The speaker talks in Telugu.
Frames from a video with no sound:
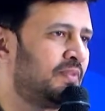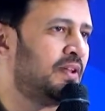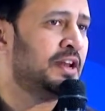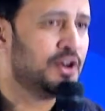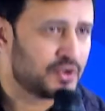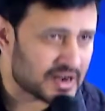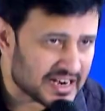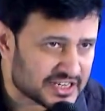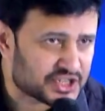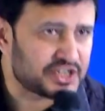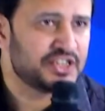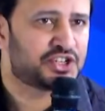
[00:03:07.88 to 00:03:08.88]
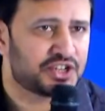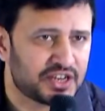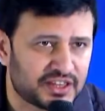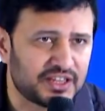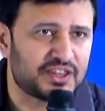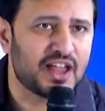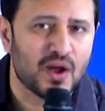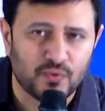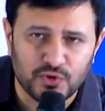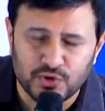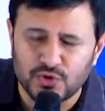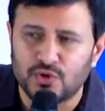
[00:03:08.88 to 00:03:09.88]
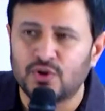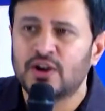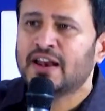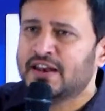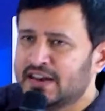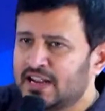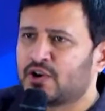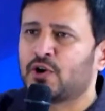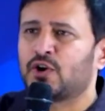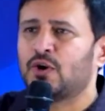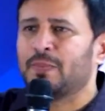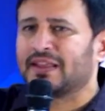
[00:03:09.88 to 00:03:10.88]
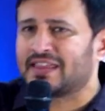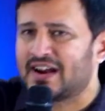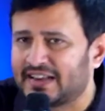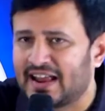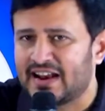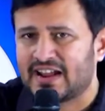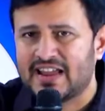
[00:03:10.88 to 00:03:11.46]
నిన్ను రక్షించినది దేవుడు నీ కొరకు బ్రతకటానిక